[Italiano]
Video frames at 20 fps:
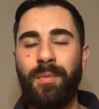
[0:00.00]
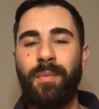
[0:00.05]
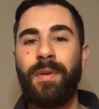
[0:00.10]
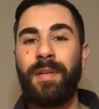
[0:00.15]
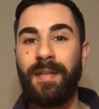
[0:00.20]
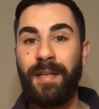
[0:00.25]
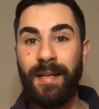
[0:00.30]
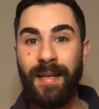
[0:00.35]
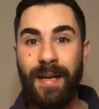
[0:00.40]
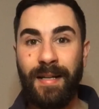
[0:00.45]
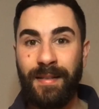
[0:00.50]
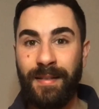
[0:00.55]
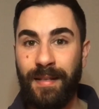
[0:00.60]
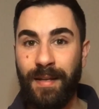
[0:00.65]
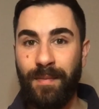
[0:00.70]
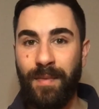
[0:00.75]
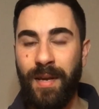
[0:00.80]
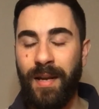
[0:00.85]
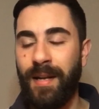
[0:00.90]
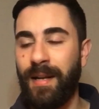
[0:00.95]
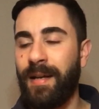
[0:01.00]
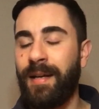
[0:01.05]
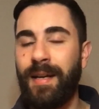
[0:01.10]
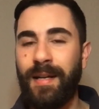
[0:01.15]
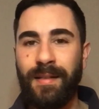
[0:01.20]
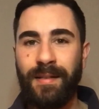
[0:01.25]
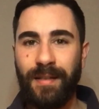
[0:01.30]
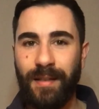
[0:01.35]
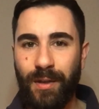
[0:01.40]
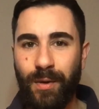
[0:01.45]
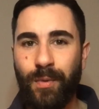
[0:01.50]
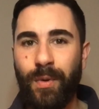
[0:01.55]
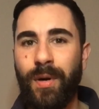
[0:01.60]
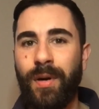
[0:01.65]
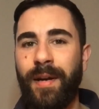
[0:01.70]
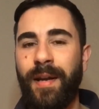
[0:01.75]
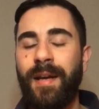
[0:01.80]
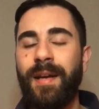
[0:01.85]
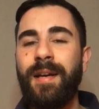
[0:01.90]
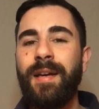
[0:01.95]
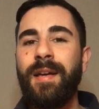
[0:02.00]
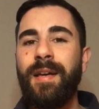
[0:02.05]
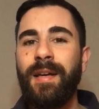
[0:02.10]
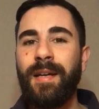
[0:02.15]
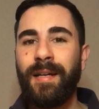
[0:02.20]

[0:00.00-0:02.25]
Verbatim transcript: quindi grazie mille, grazie di cuore,